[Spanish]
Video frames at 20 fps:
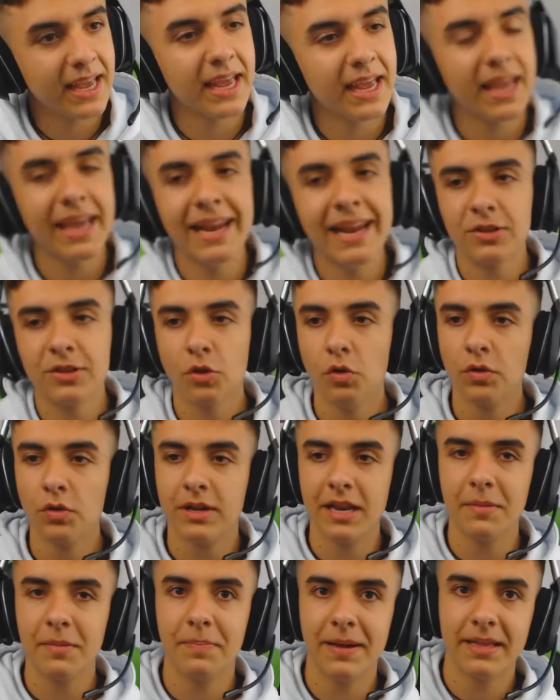que era todo
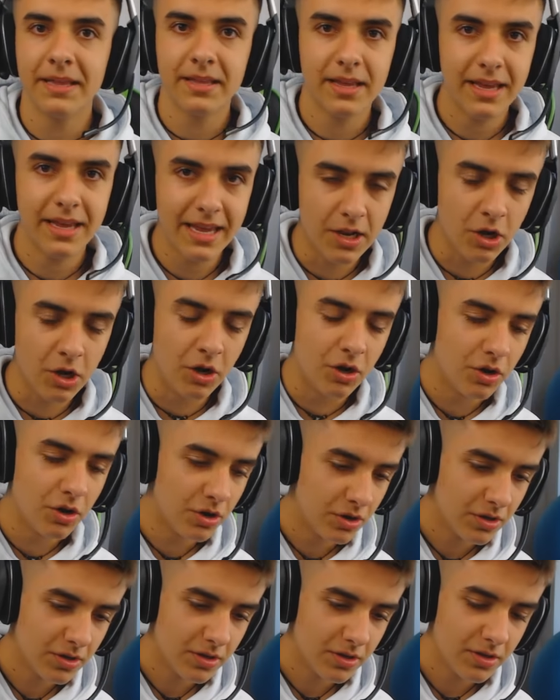un clickbait Y
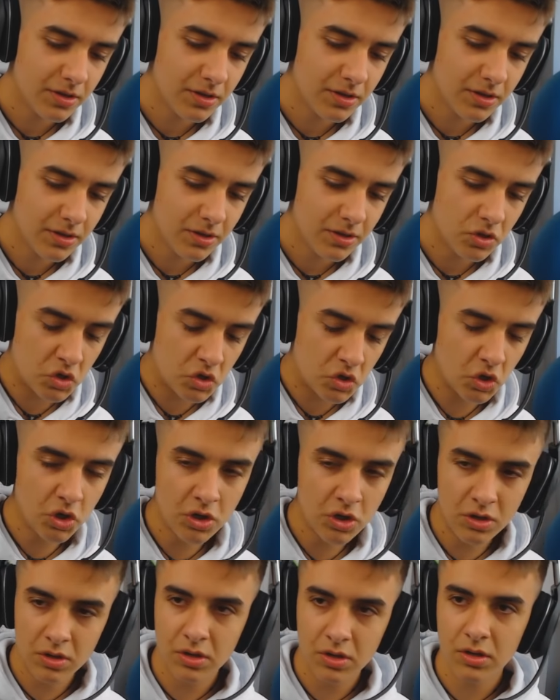no
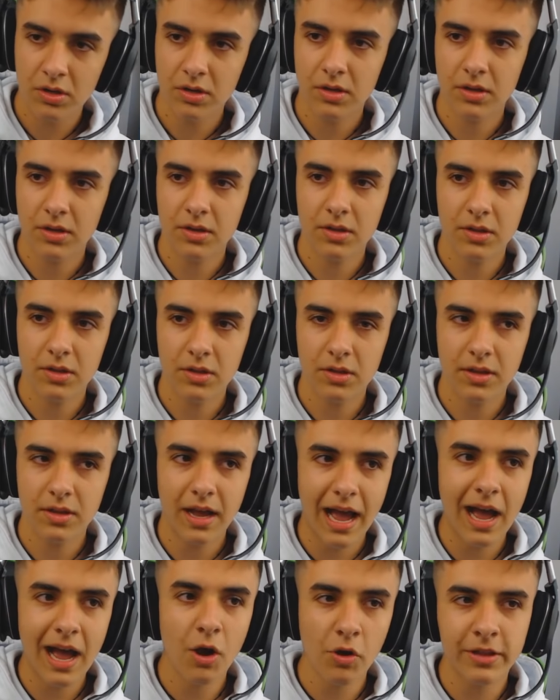Yo
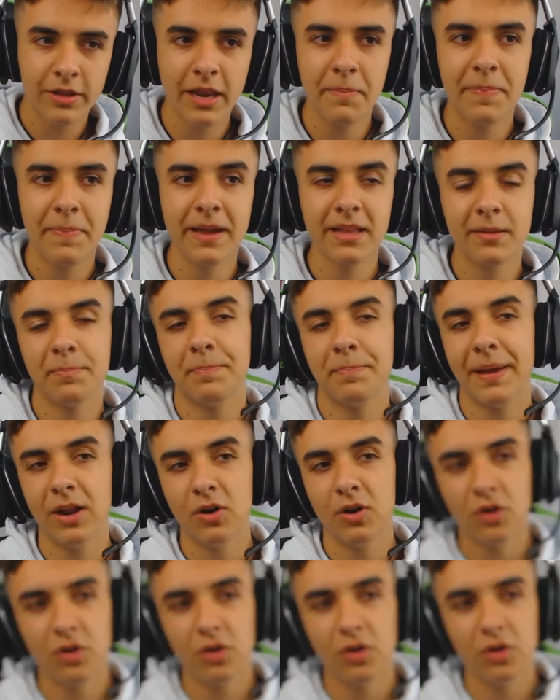hago clickbait,
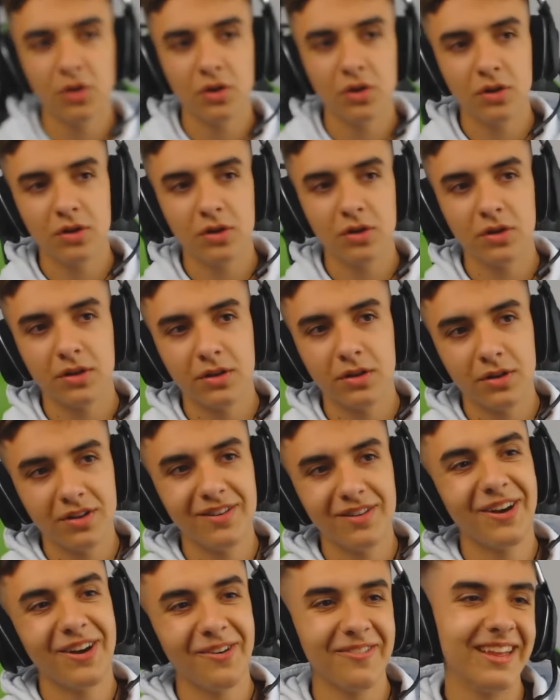pero
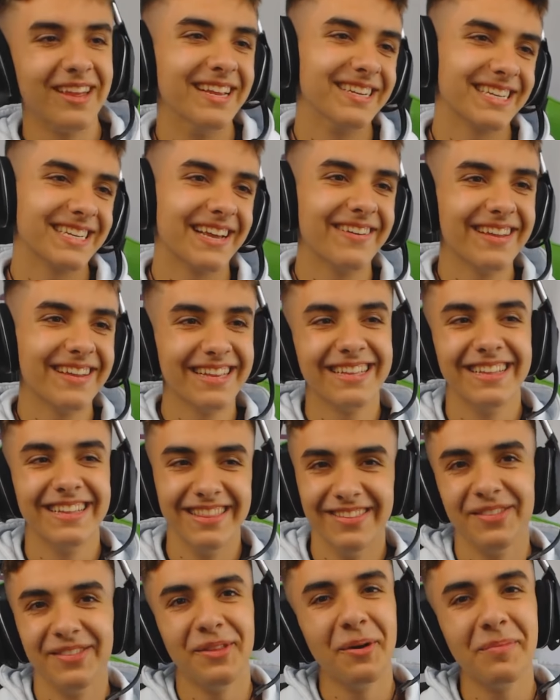lo hago bien, ¿sabes?
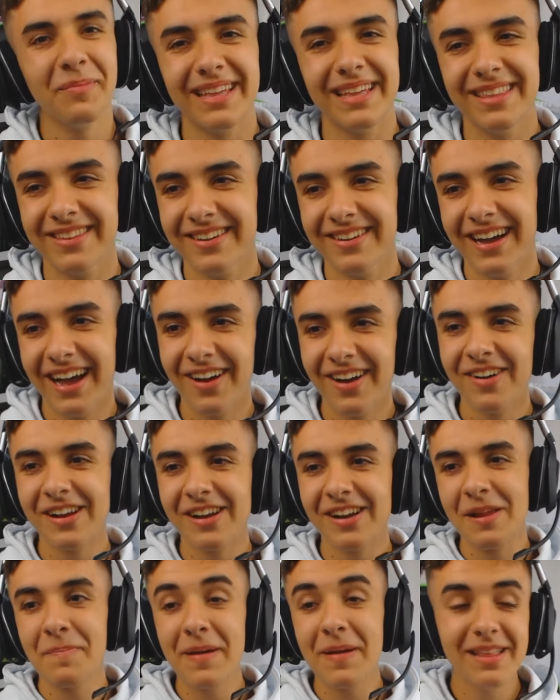No miento Hago
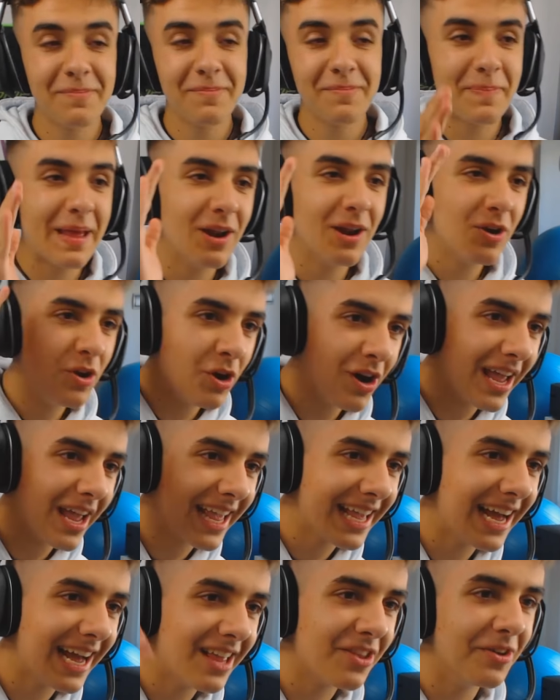clickbait, pero no
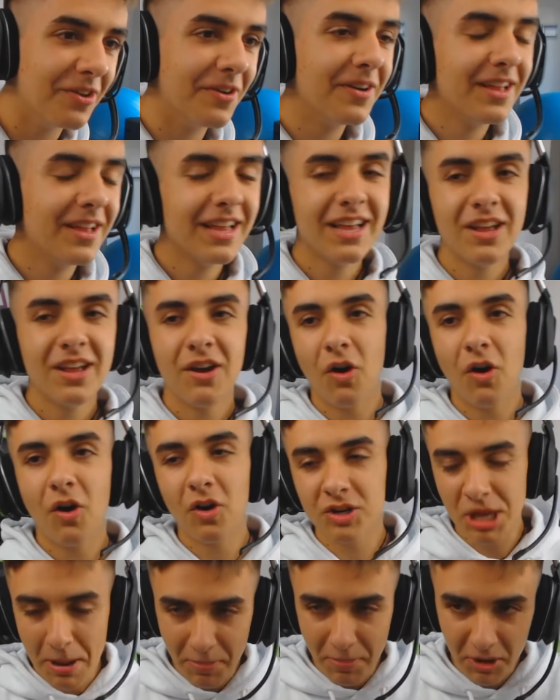engaño
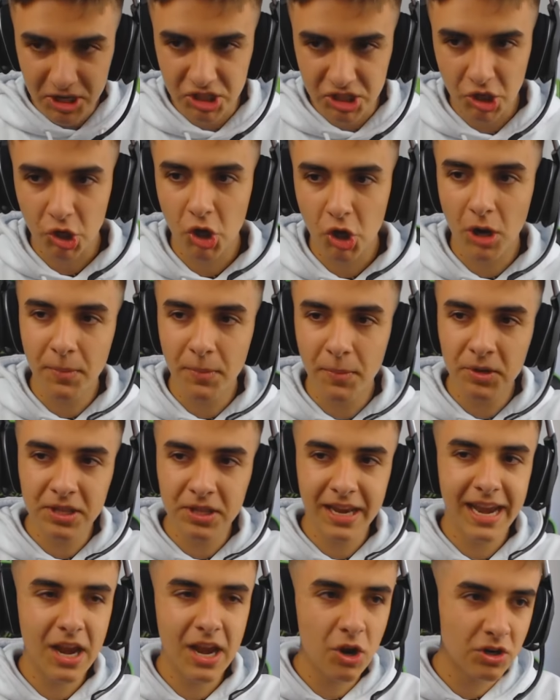os he puesto cómo
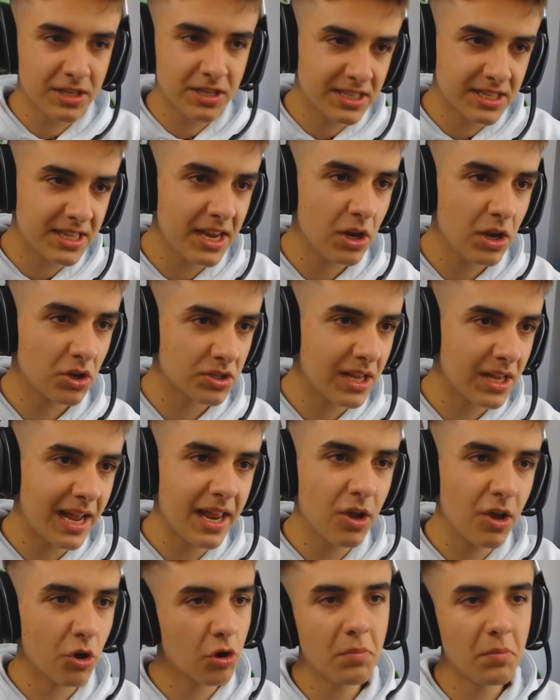tener los estilos de
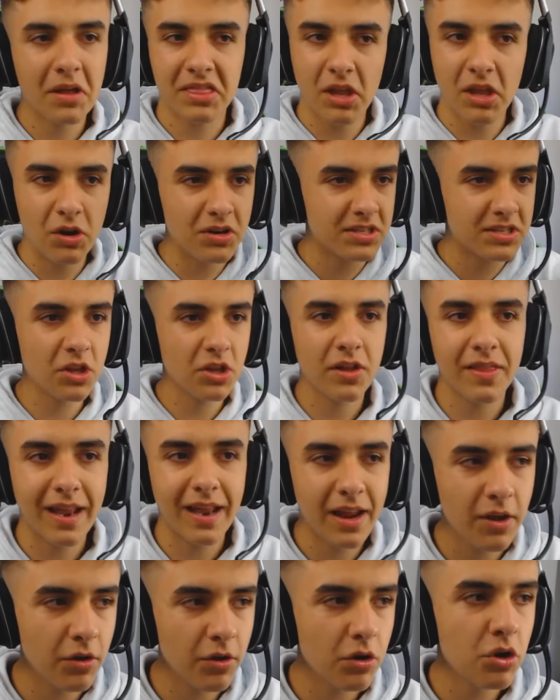Aleo, cómo hacer los estilos
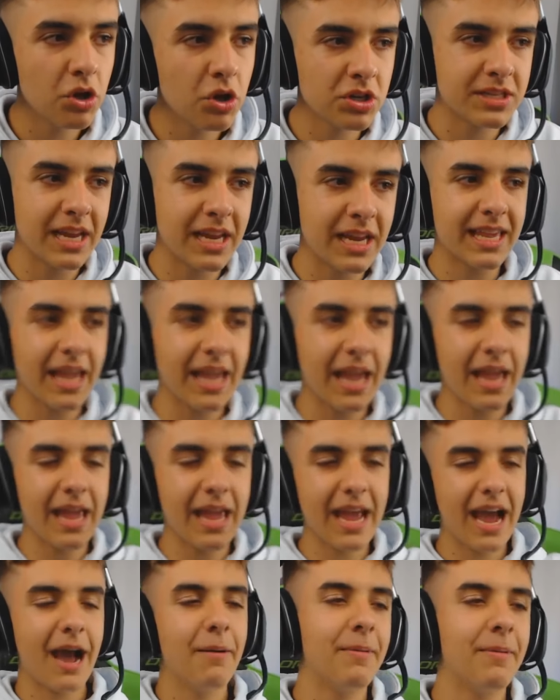de Aleo, no sé
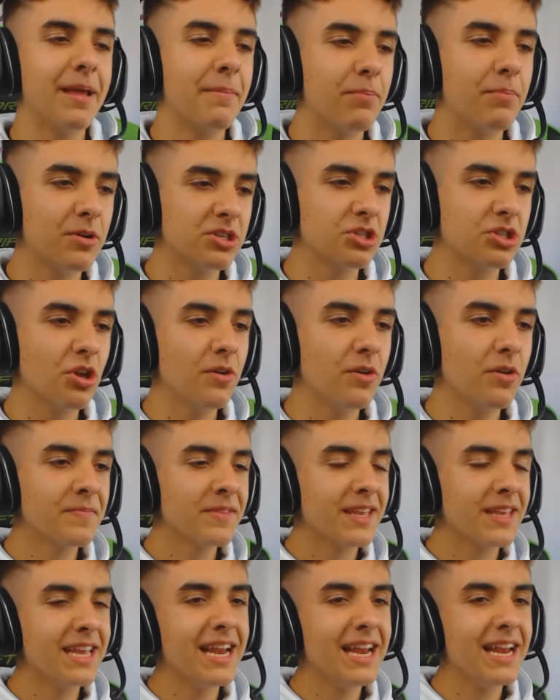qué habré puesto.
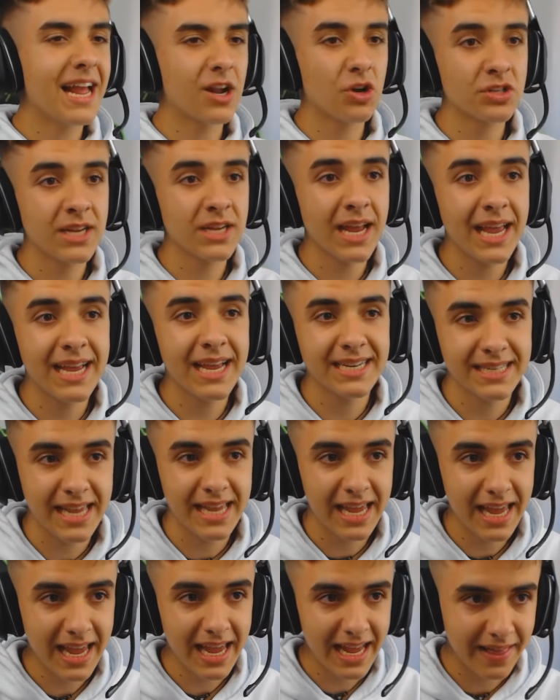Y la cosa es
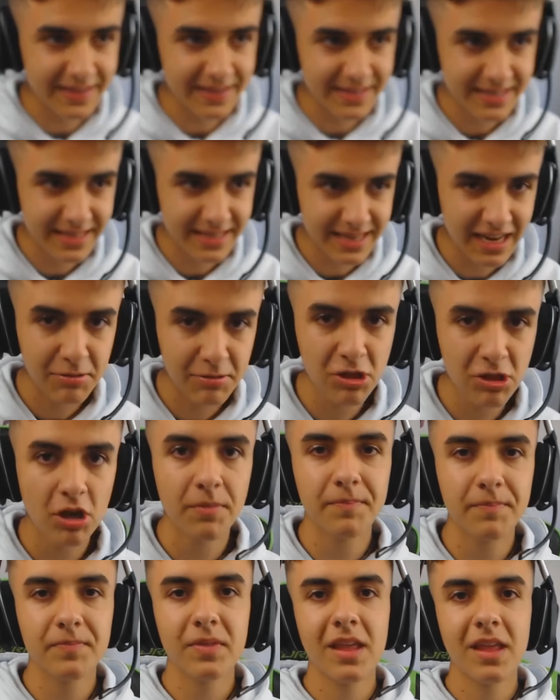que en la
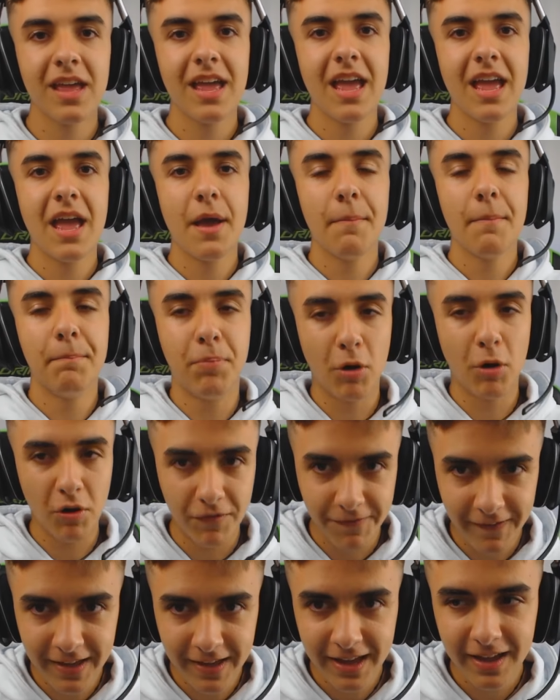descripción,
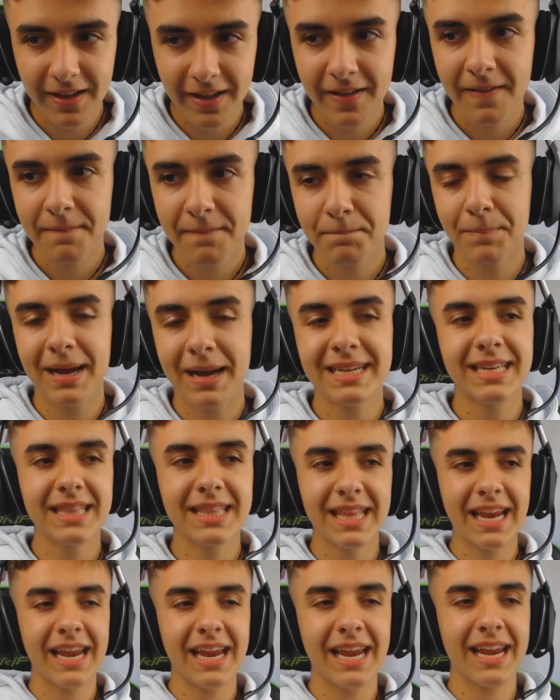por fin, vais
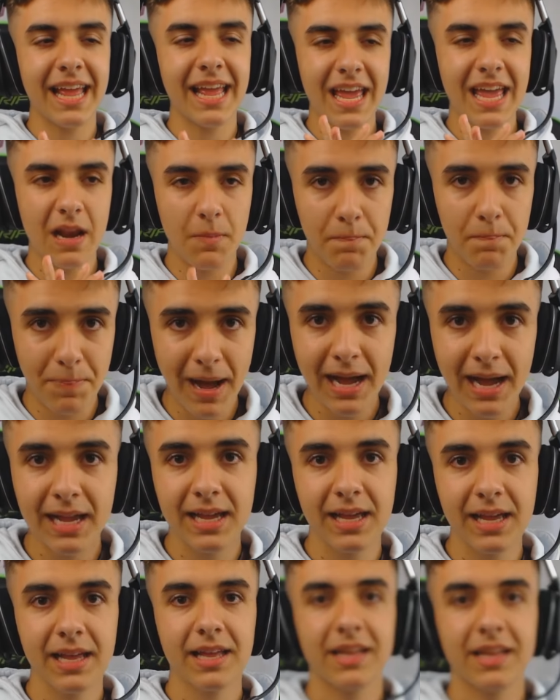a tener el
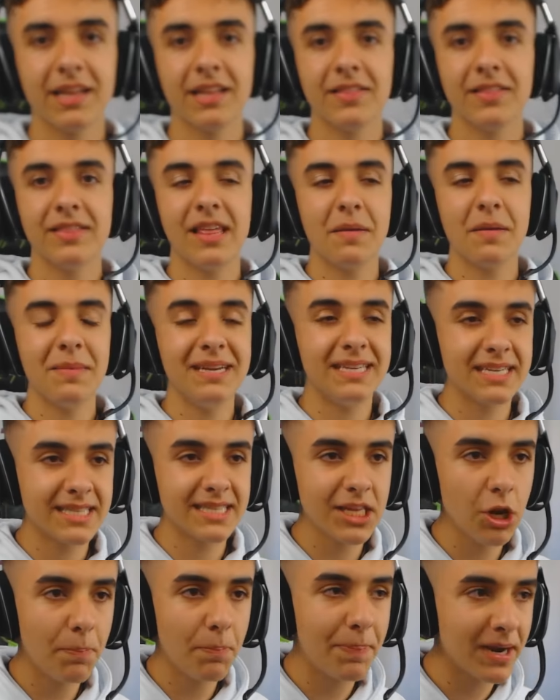pack de mis
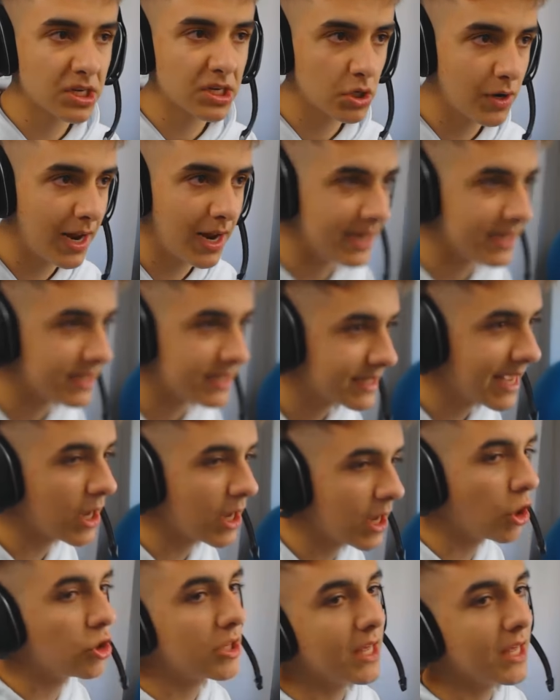estilos personales.
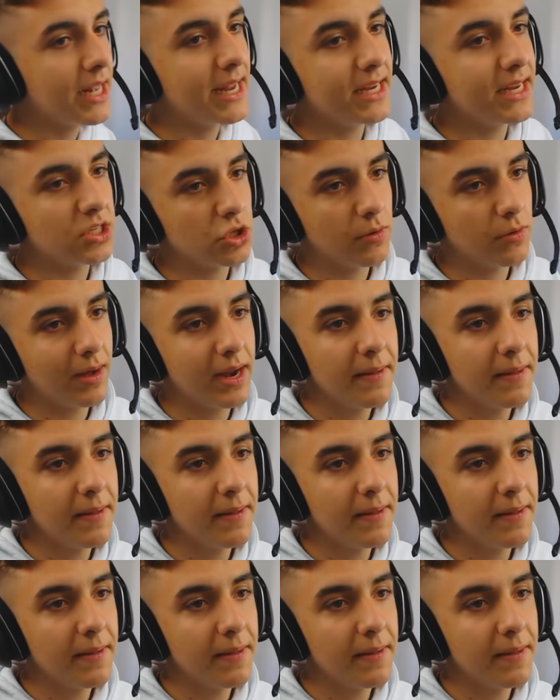¿Qué contiene esto,